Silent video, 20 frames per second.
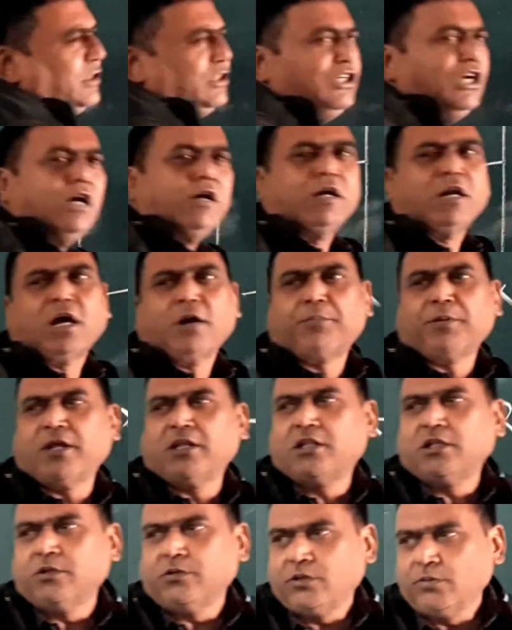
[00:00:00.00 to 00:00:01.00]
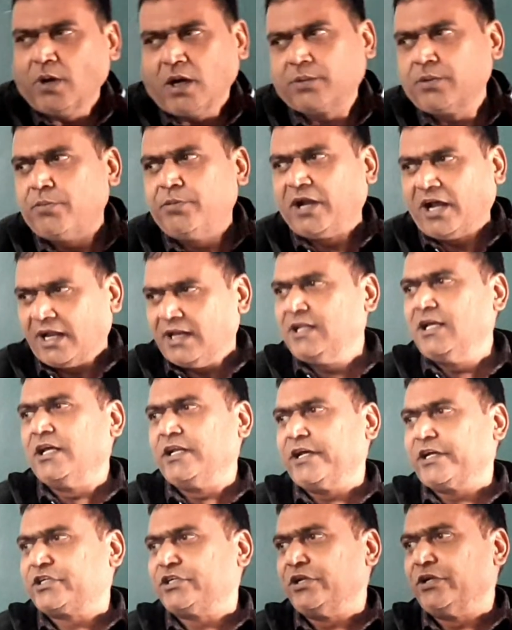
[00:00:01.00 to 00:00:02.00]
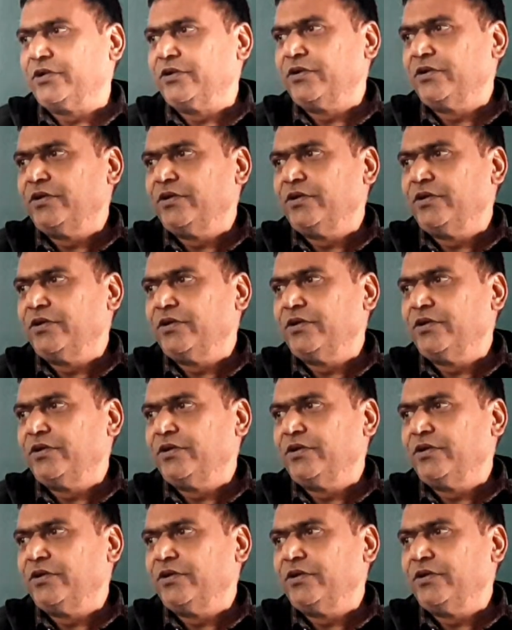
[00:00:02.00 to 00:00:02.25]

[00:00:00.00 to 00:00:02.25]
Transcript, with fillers: ये अगर आपने दिमाग में बिठा लिया रिएक्शन